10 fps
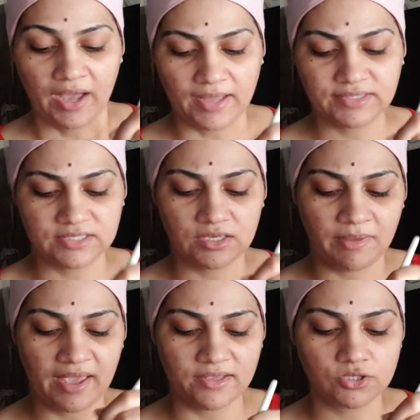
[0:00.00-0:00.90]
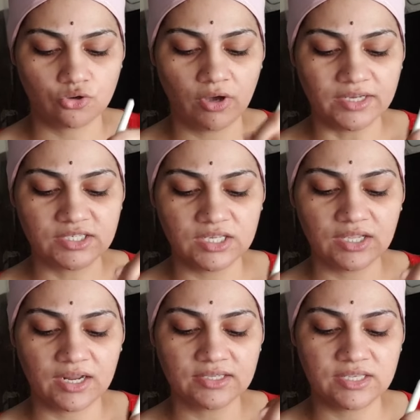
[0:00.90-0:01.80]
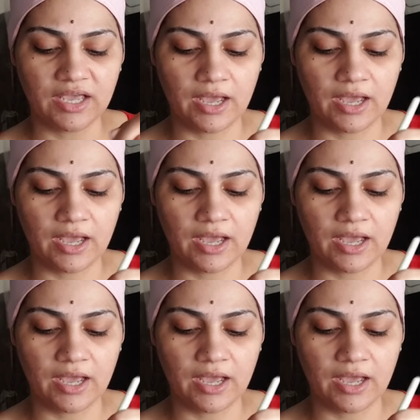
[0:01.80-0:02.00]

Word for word: अच्छा जी मैं इसको अच्छी तरह से